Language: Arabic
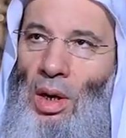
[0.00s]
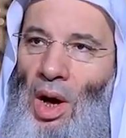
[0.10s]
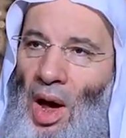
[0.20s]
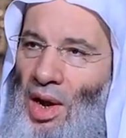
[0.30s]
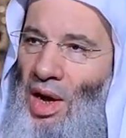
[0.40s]

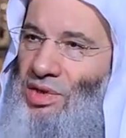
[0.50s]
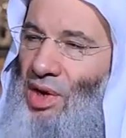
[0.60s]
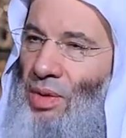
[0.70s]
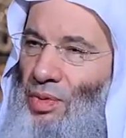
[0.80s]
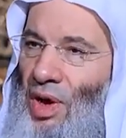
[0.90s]
قال
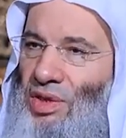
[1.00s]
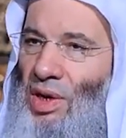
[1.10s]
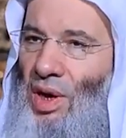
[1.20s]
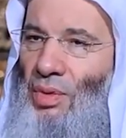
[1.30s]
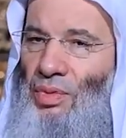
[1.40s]
أصحاب هذا
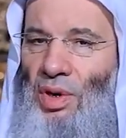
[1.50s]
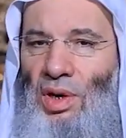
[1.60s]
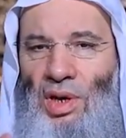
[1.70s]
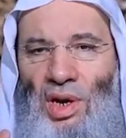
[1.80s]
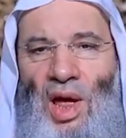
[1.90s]
القول
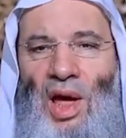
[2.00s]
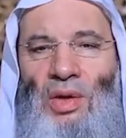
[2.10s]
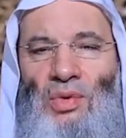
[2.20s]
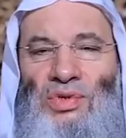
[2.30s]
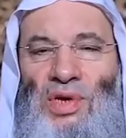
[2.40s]
لا
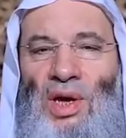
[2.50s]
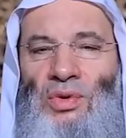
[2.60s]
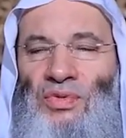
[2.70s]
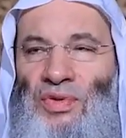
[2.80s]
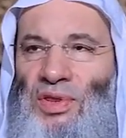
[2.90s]

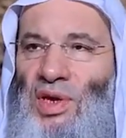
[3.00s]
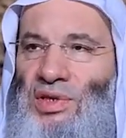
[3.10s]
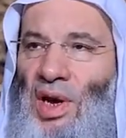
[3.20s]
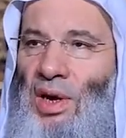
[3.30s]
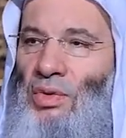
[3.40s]
يزاد في
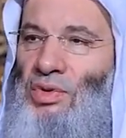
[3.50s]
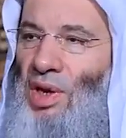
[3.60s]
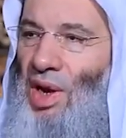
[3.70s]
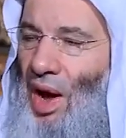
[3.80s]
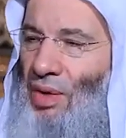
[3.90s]

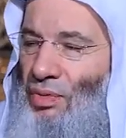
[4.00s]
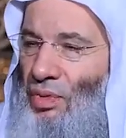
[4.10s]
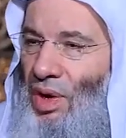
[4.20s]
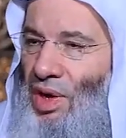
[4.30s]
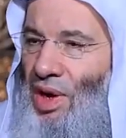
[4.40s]
التشهد
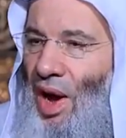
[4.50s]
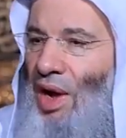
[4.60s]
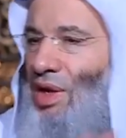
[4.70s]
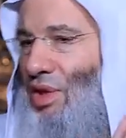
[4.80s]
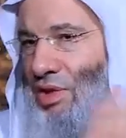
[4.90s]
الأول
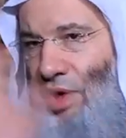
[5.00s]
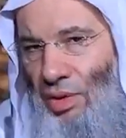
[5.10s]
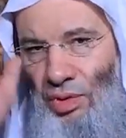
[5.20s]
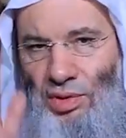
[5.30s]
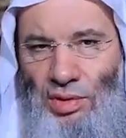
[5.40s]
على
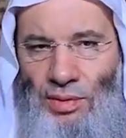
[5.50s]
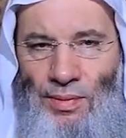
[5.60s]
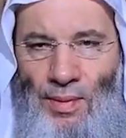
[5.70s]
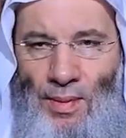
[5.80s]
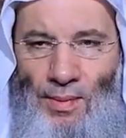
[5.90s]
التشهد
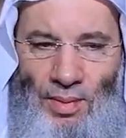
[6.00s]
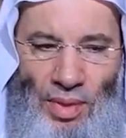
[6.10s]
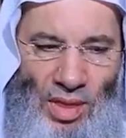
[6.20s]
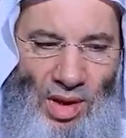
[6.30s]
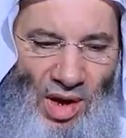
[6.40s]

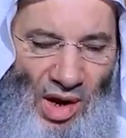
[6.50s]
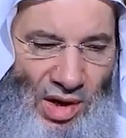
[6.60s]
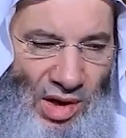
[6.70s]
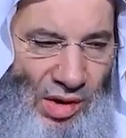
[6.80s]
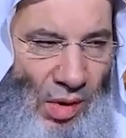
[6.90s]

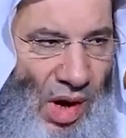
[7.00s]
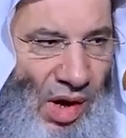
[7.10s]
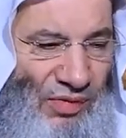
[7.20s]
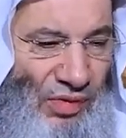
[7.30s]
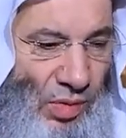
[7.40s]
يعني
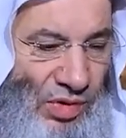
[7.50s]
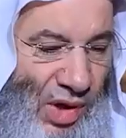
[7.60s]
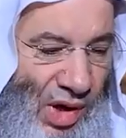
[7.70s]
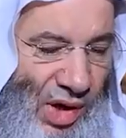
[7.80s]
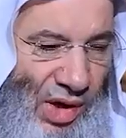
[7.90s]
يتوقف
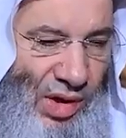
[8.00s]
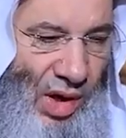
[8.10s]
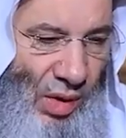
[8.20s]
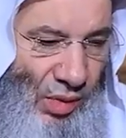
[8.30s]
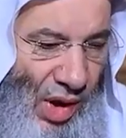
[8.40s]
المصلي عند
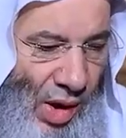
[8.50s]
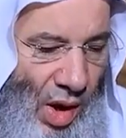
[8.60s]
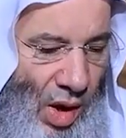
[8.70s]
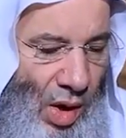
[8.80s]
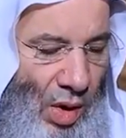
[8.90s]
قوله
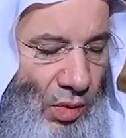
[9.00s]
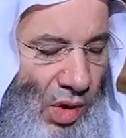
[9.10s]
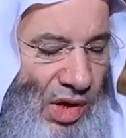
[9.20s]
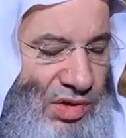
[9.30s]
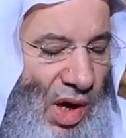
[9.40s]

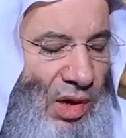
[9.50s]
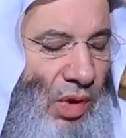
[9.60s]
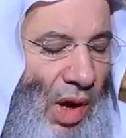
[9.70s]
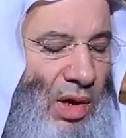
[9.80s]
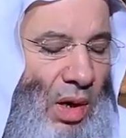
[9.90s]
واشهد
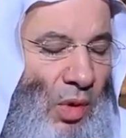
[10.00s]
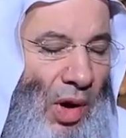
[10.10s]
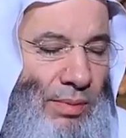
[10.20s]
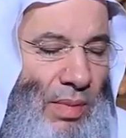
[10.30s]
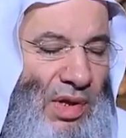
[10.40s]
ان
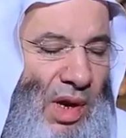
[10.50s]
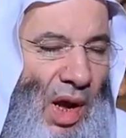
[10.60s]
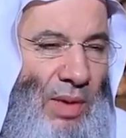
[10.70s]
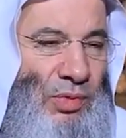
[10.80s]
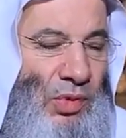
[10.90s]

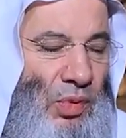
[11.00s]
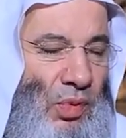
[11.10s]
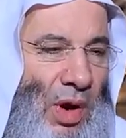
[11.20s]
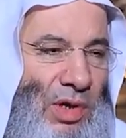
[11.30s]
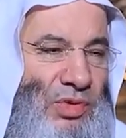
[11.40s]
محمدا عبده
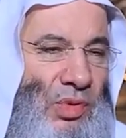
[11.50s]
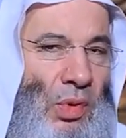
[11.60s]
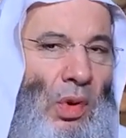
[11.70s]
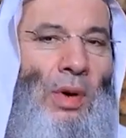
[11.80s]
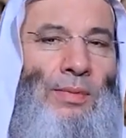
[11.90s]

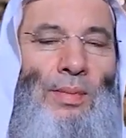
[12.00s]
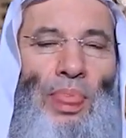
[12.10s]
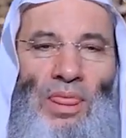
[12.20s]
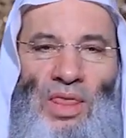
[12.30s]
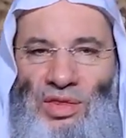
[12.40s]
ورسوله
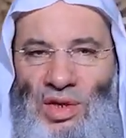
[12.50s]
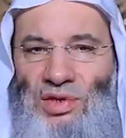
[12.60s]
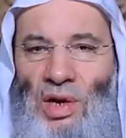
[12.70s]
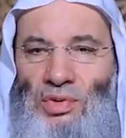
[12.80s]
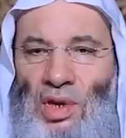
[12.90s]
ده
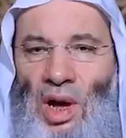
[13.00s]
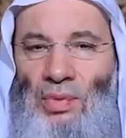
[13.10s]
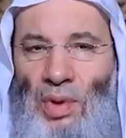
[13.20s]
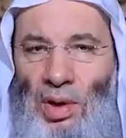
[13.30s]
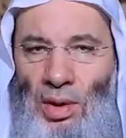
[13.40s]
التشهد
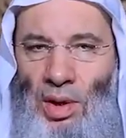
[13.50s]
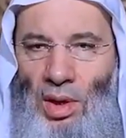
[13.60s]
الاول